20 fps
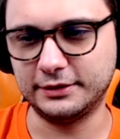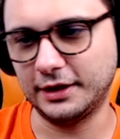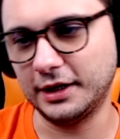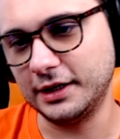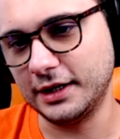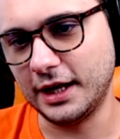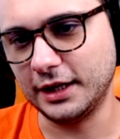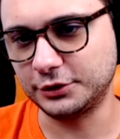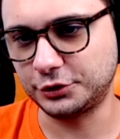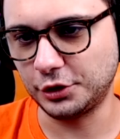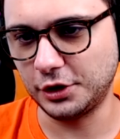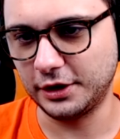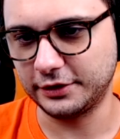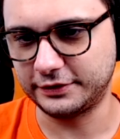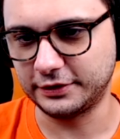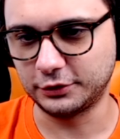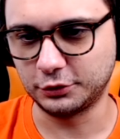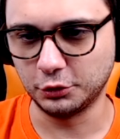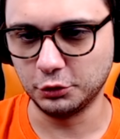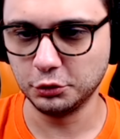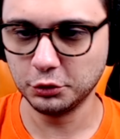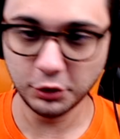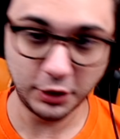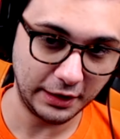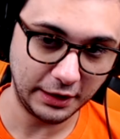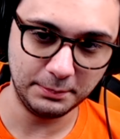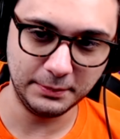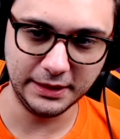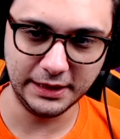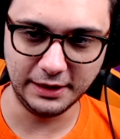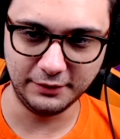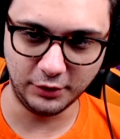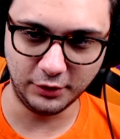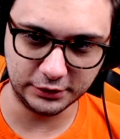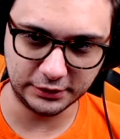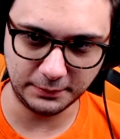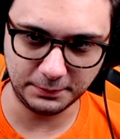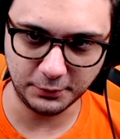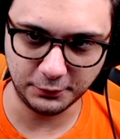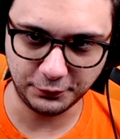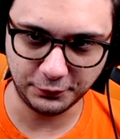tra l'altro la season 1 era mille volte più